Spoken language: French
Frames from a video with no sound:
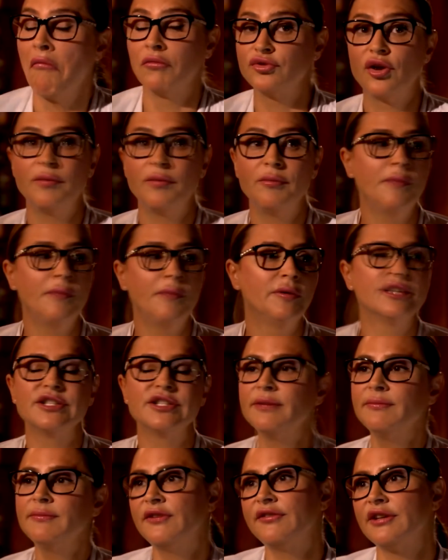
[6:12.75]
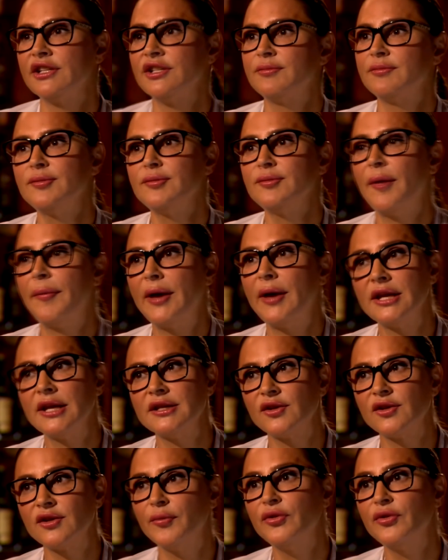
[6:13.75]
Sûrement plein de gens, mais franchement, je m'en
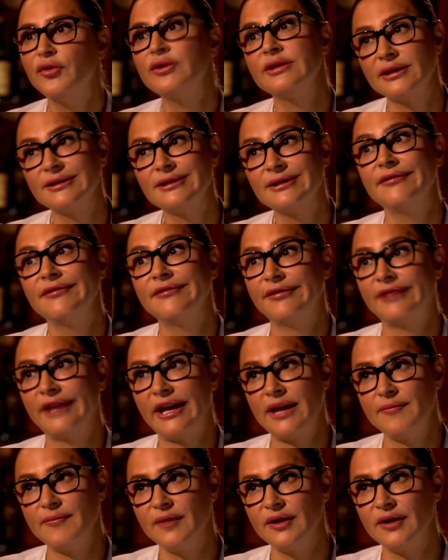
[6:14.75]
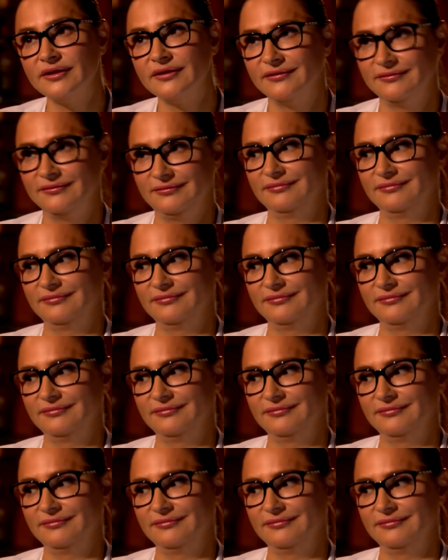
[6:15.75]
balance un peu et ça, c'est vraiment.